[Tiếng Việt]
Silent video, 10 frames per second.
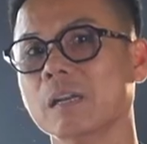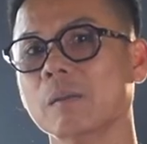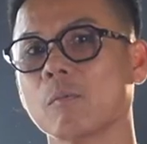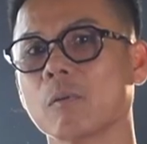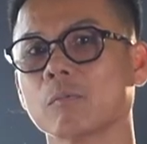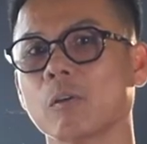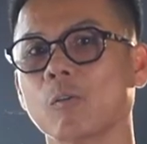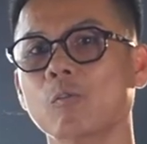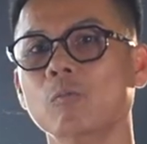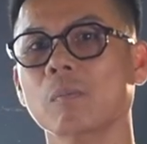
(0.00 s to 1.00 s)
là một cầu
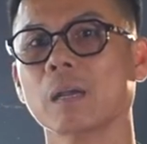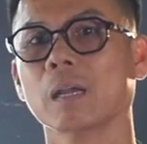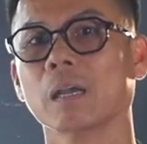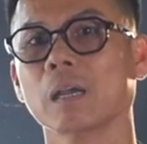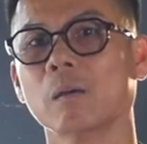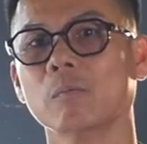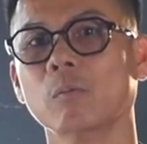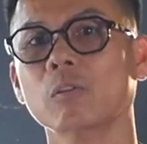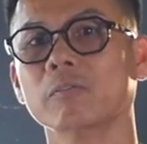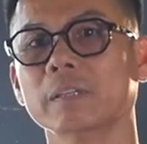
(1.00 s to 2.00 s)
thủ mà ông
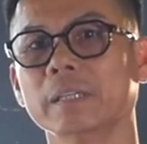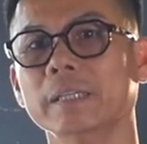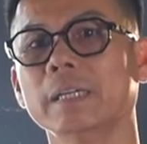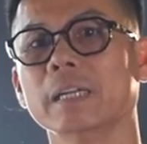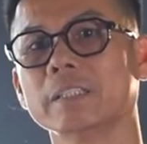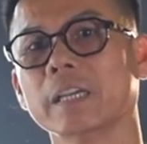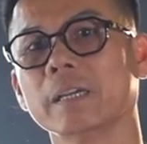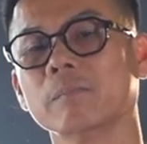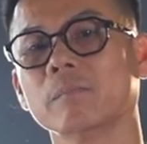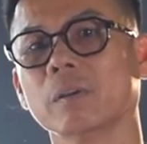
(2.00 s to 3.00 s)
huấn luyện viên Didier
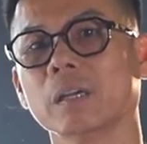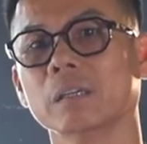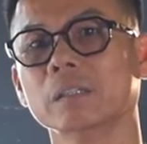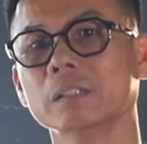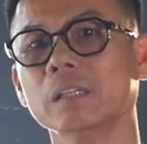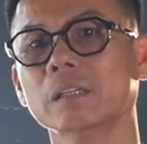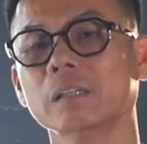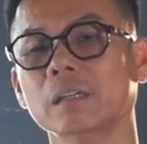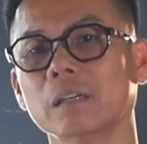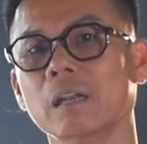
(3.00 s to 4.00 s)
Deschamps ưa thích,
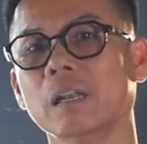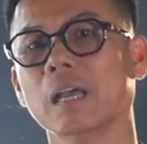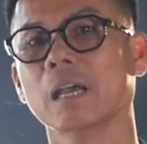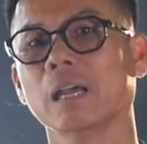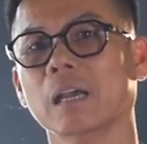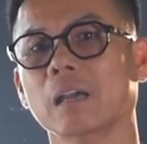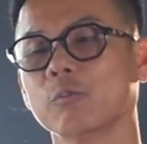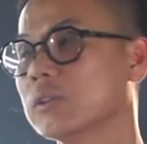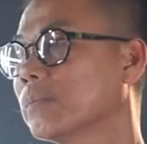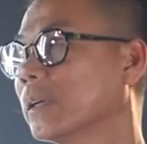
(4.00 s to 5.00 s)
đó là
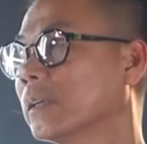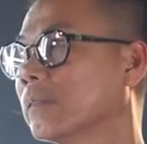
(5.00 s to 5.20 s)
uh, Griezmann.